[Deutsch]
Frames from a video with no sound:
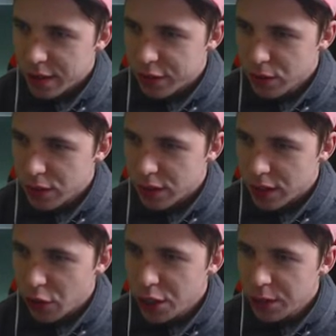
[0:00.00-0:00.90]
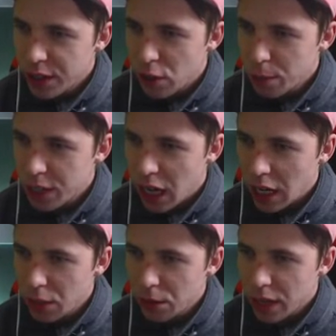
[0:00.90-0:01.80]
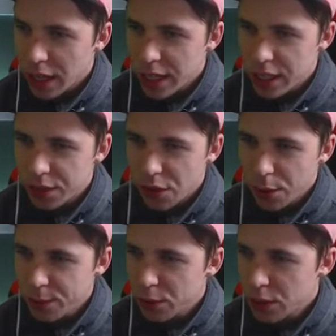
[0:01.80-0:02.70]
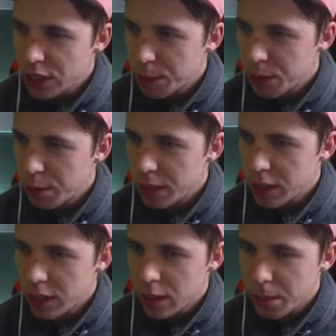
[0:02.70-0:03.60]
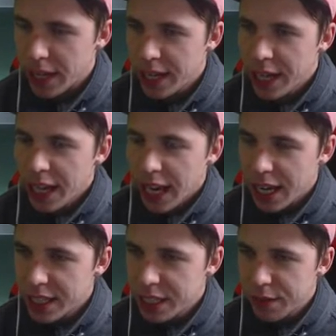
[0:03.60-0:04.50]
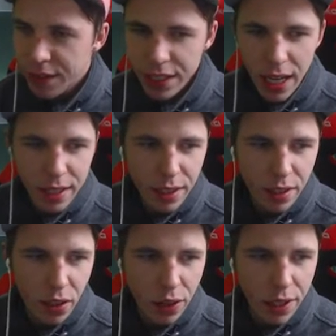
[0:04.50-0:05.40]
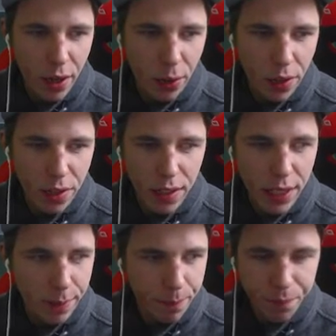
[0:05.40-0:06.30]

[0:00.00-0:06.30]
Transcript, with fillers: Funken. Irgendwie kommen die Arcos relativ oft vor. Ich habe zumindest das bei relativ vielen anderen Leuten auch gesehen.